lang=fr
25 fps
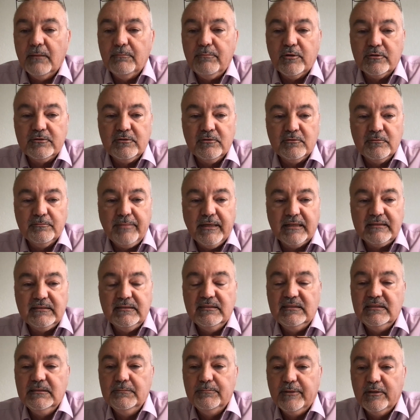important de
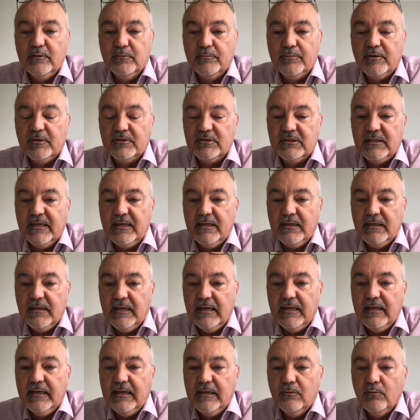participer au projet
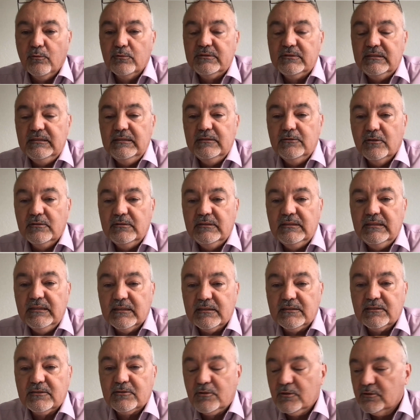et aussi de
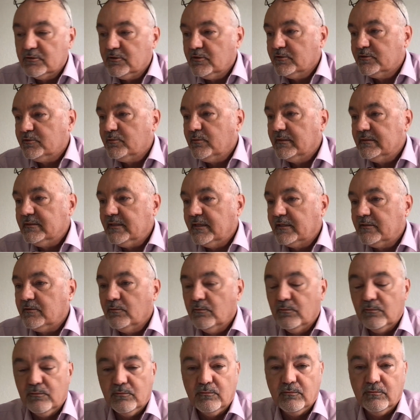dire ce que je souhaitais
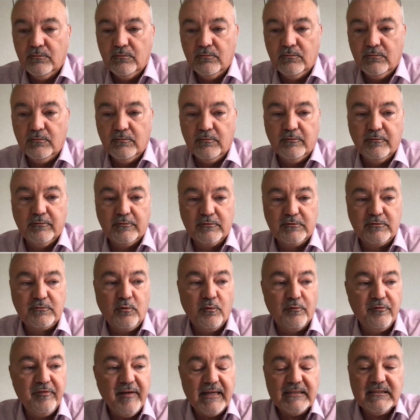
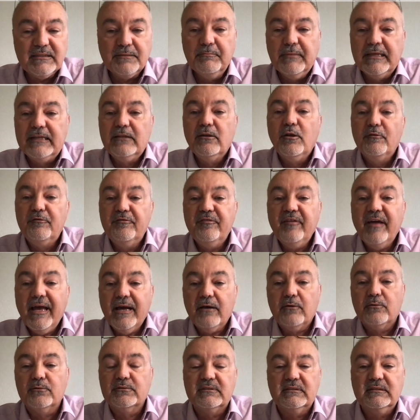qu'on fasse, mais de le
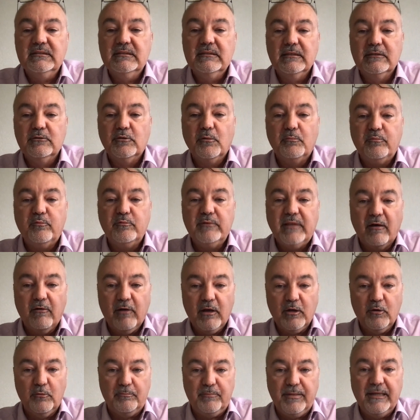faire aussi, ah
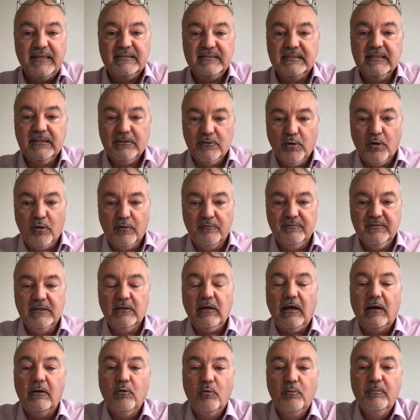d'avoir le plaisir de
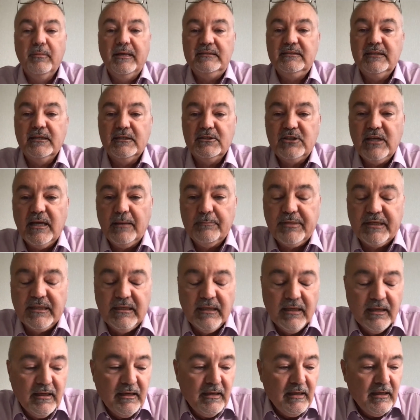revenir à, au métier que j'ai
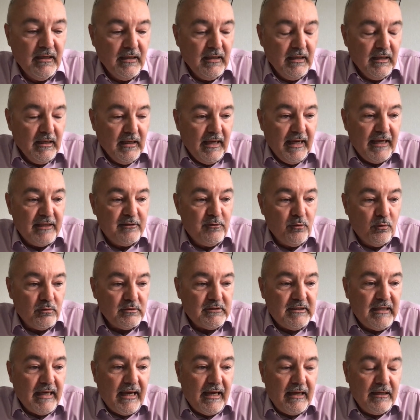appris. Et
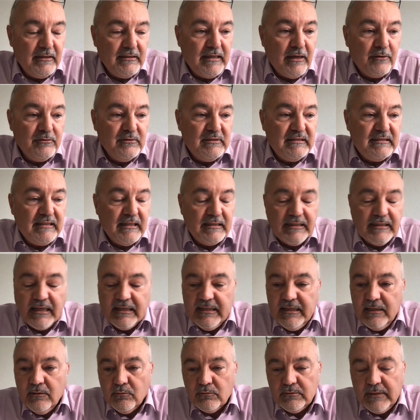donc, il y a, une dizaine
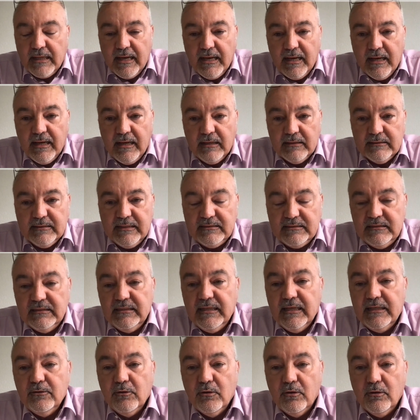d'années, on a
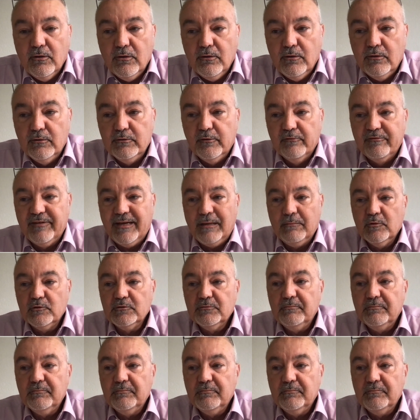décidé de, vraiment